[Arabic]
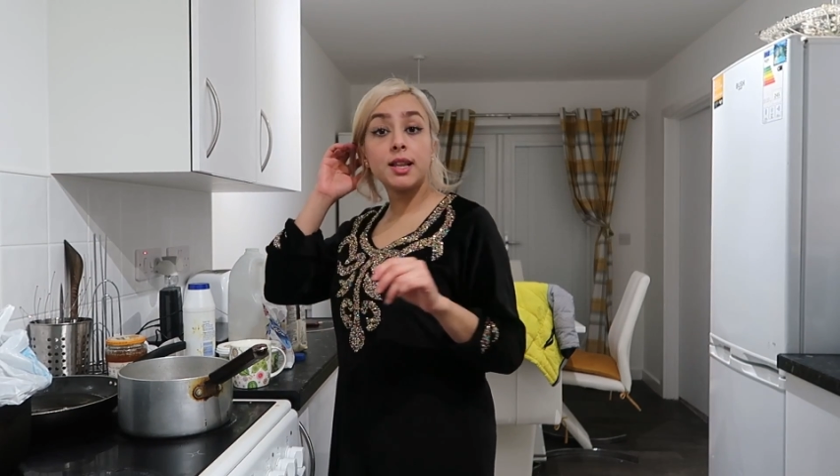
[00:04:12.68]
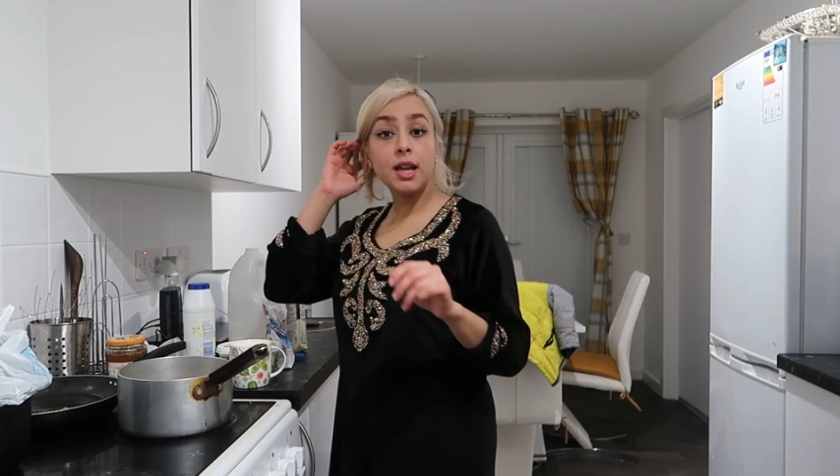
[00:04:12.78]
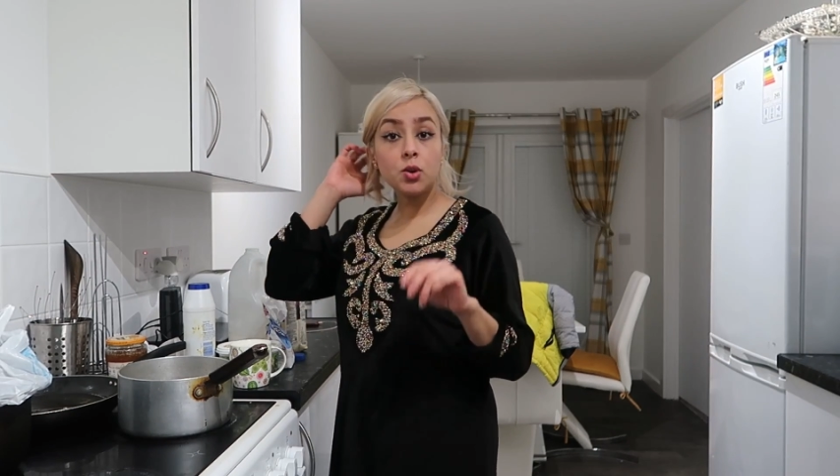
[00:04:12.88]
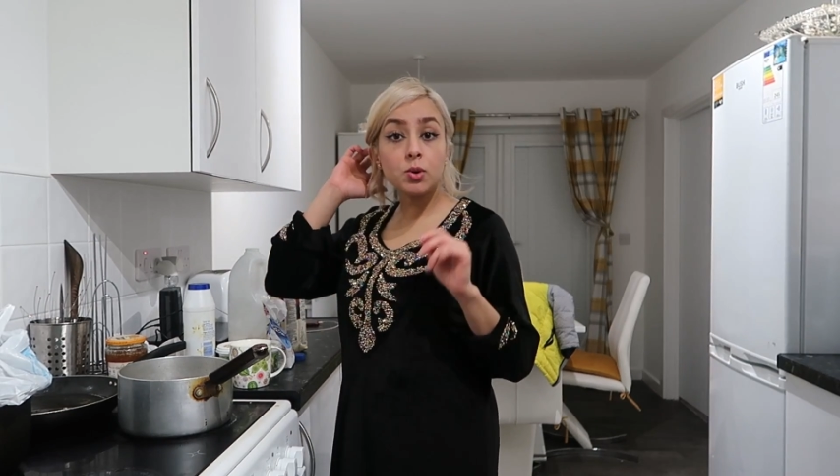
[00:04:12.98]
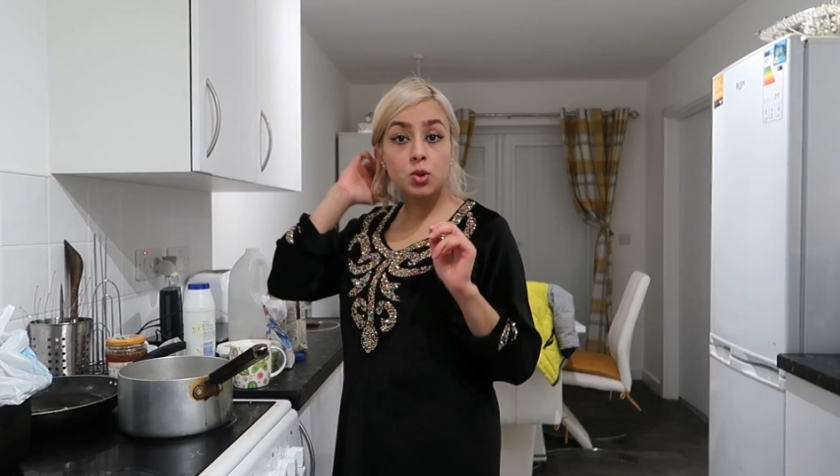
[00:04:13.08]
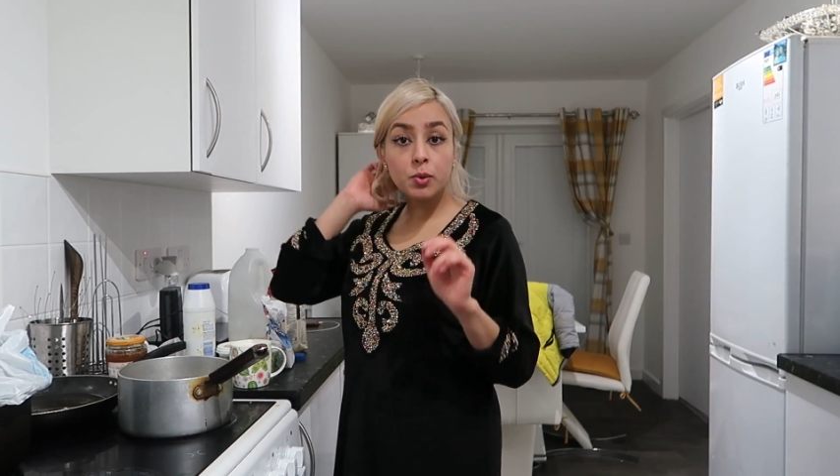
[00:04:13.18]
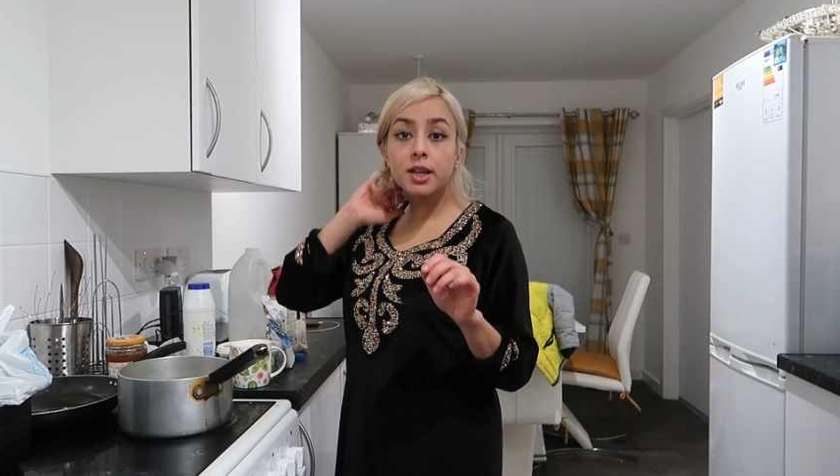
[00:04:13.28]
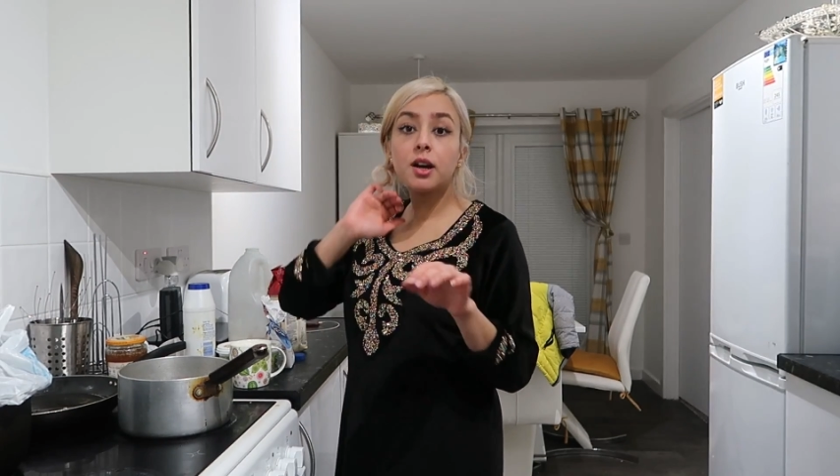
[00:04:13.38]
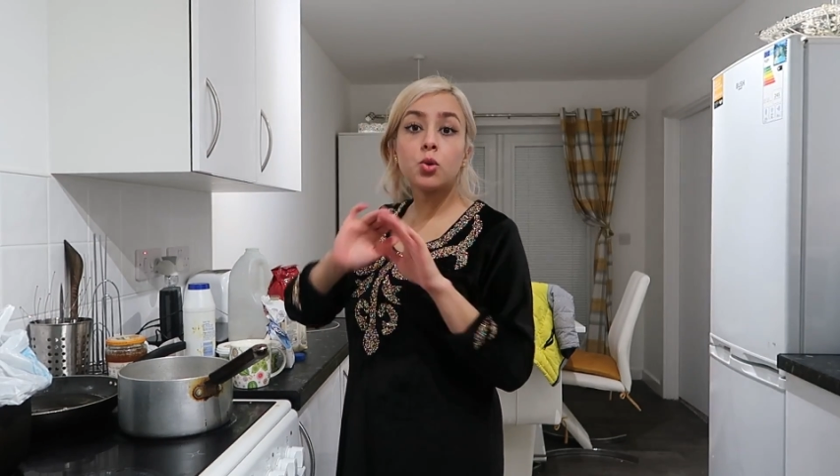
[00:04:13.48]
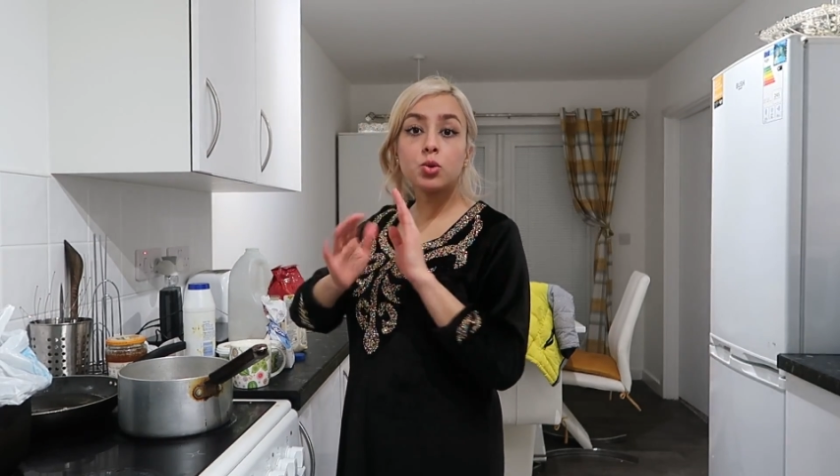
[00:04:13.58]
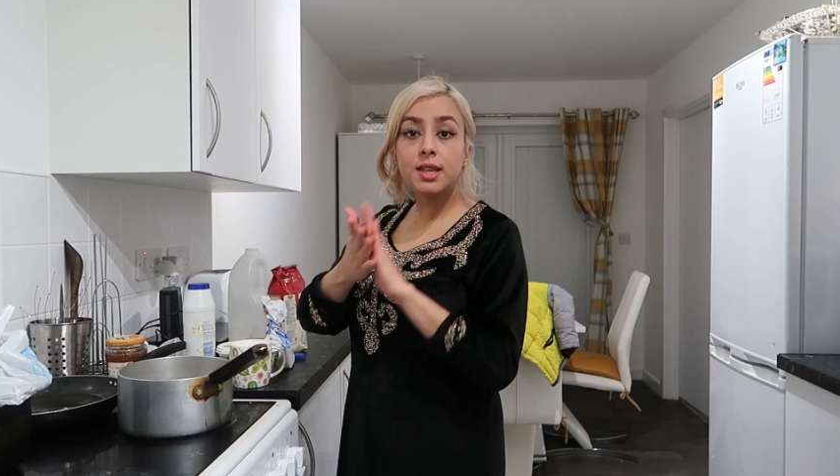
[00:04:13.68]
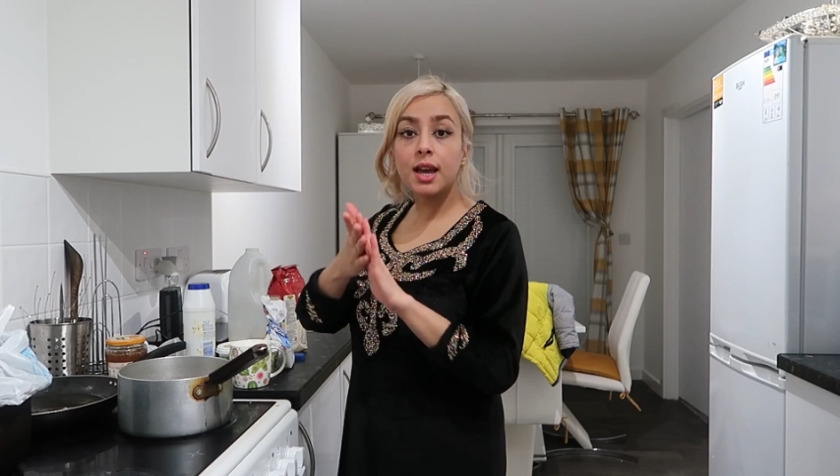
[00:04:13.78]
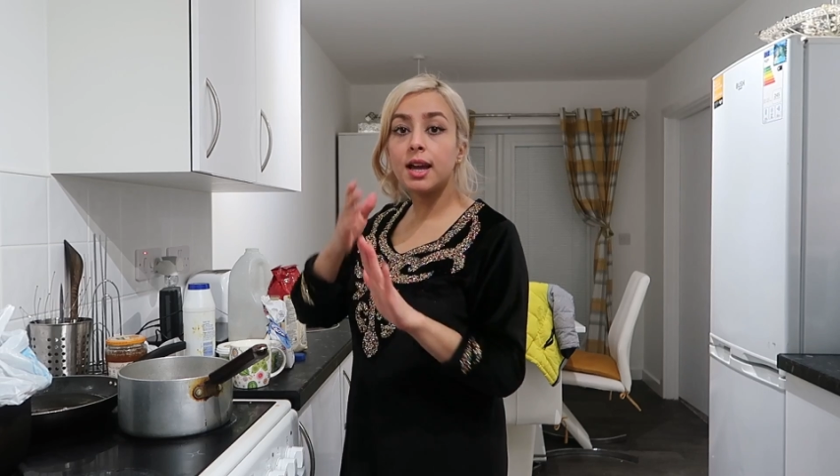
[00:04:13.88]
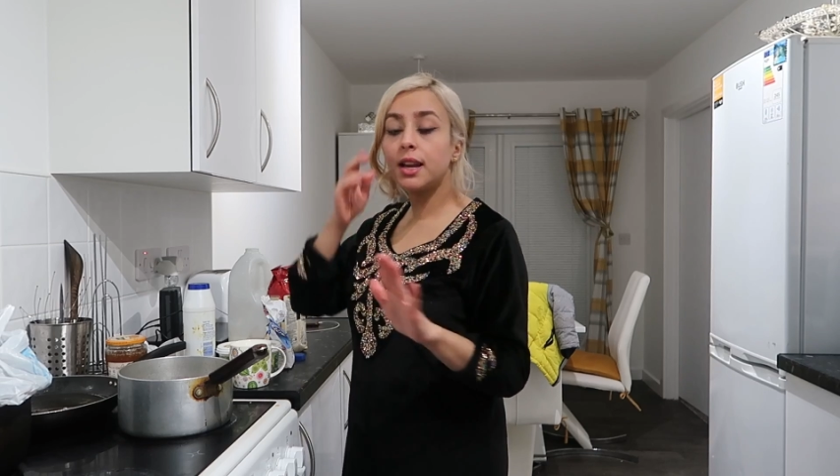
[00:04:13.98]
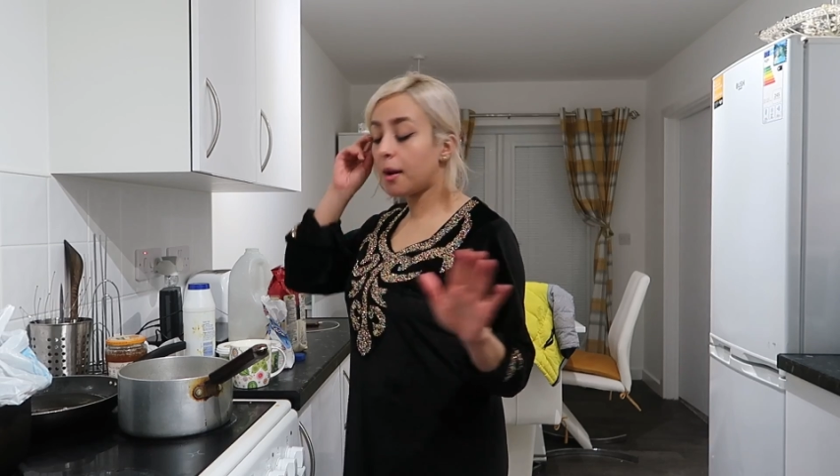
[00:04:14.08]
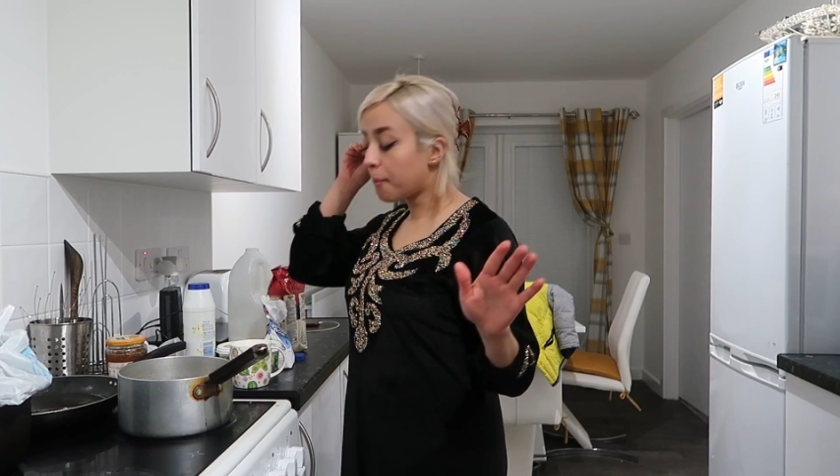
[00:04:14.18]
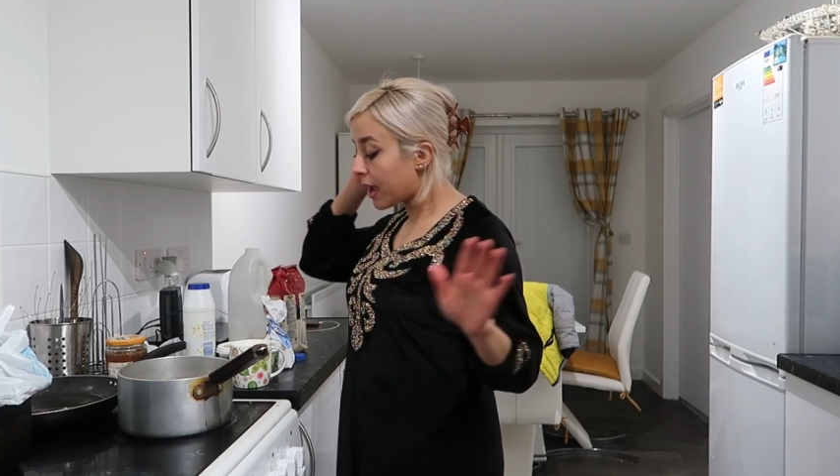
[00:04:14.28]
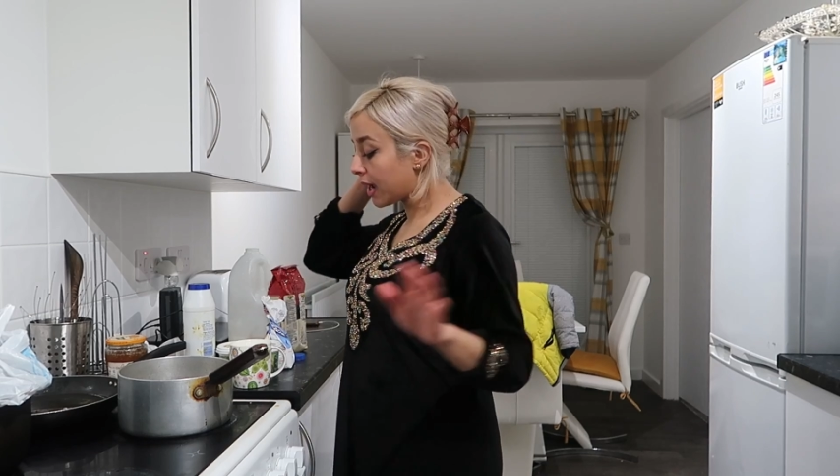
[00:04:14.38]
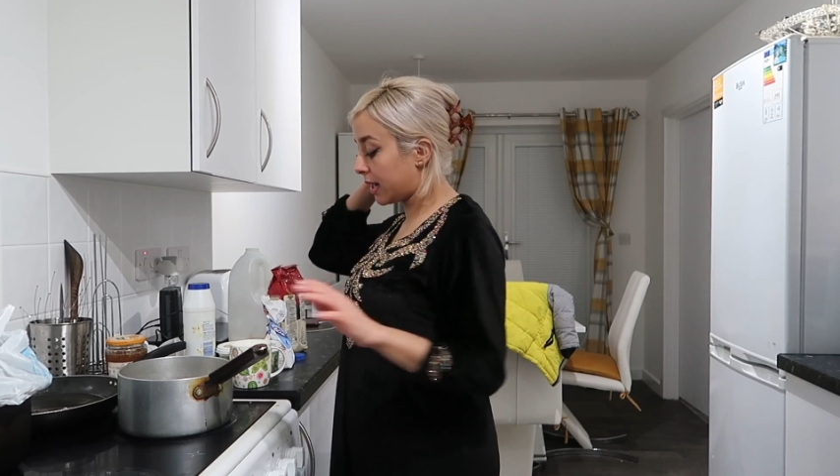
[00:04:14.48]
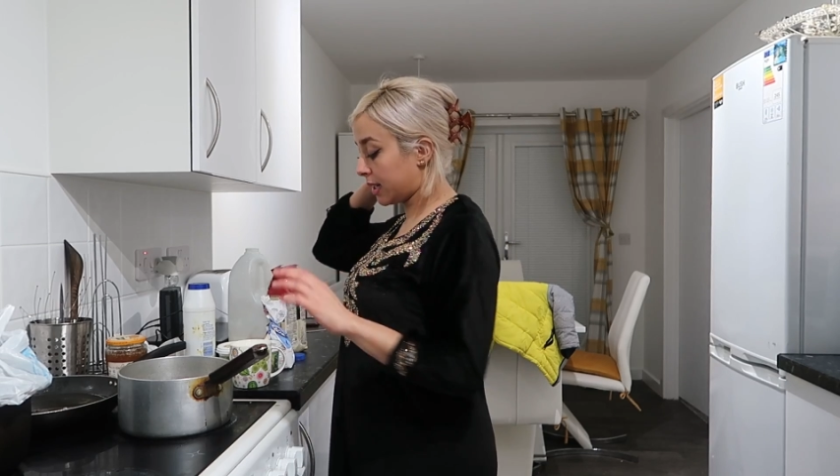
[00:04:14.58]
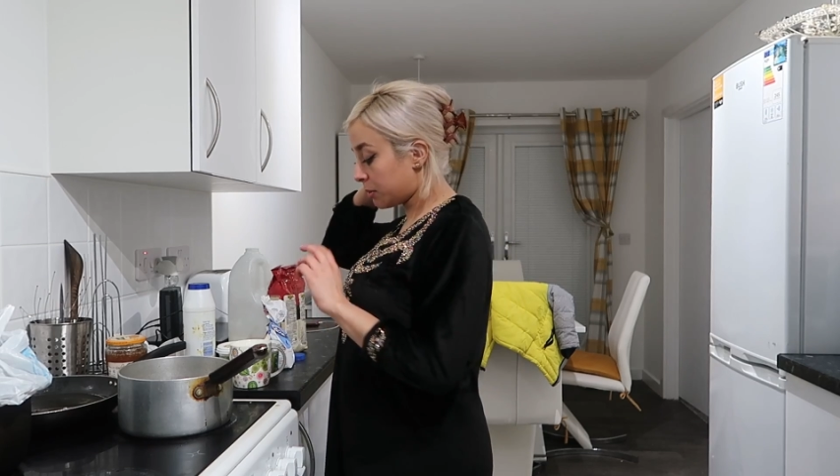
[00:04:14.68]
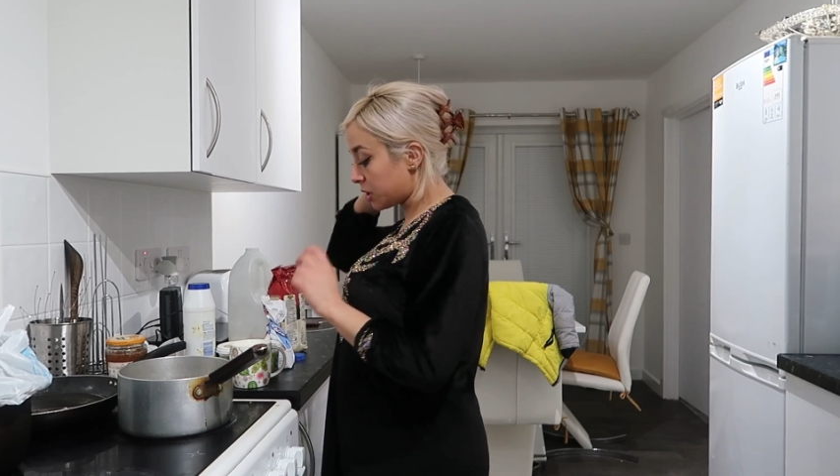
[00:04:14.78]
واحد الحلوه زوينه وسهله ماهله يعني